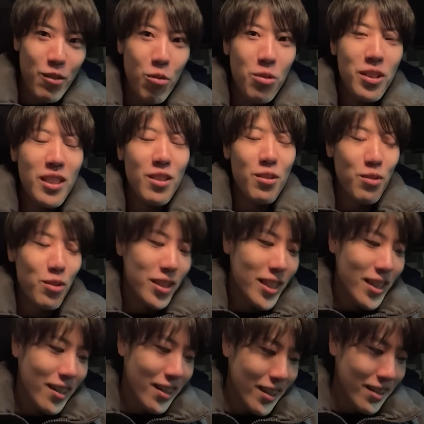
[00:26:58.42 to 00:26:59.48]
あの、個人の資
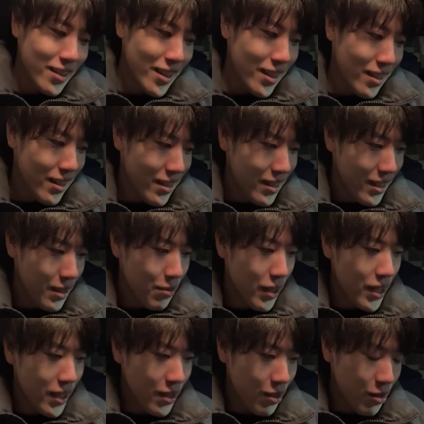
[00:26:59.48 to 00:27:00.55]
産がなくて。でもな
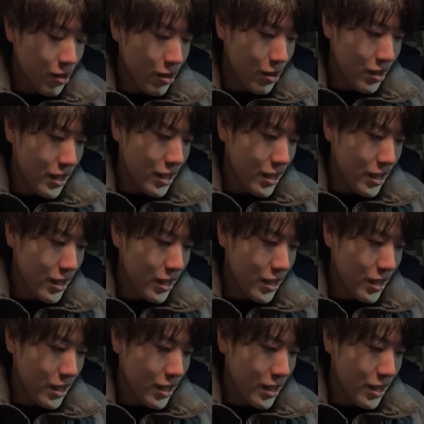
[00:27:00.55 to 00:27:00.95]
んかその、